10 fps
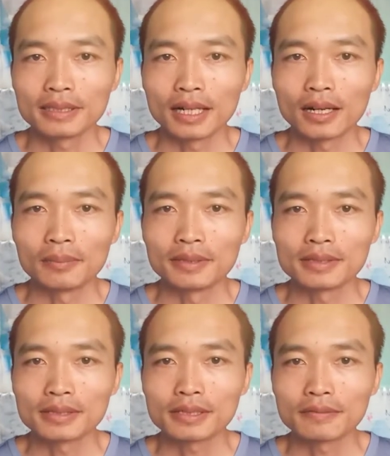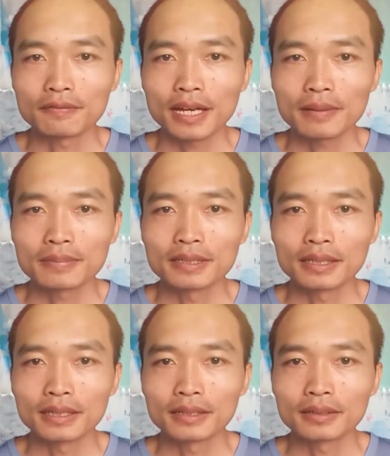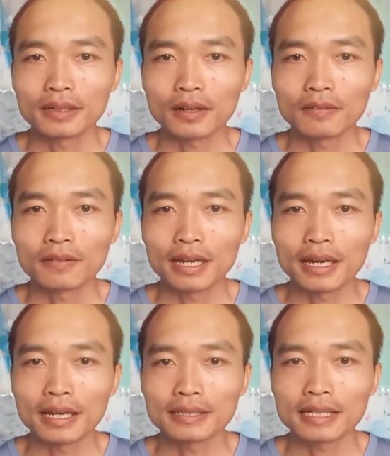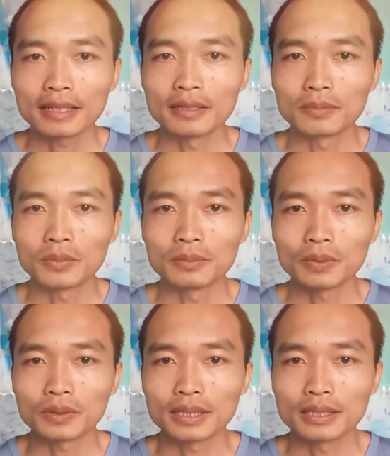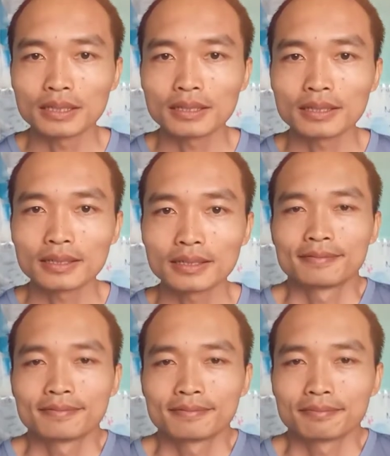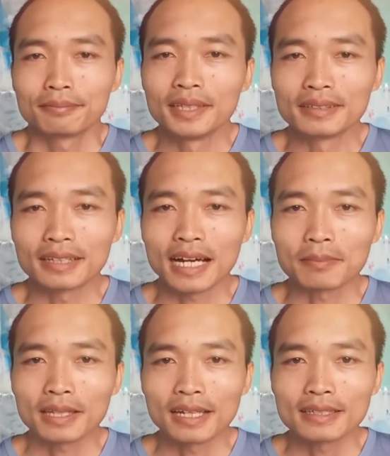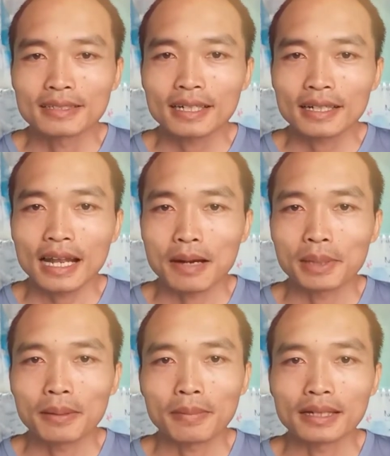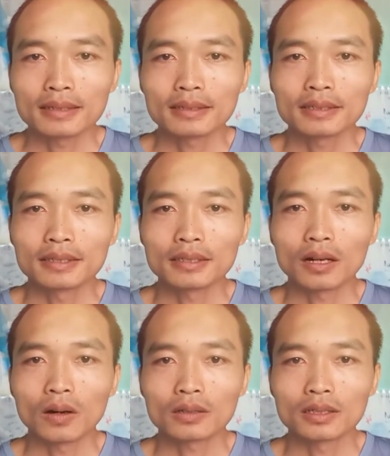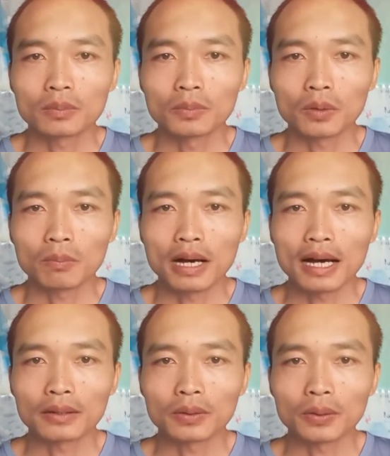Bây giờ mình xin phép giới nói về gia đình mình một tí. Mình cảm thấy rất là may mắn khi có được một bà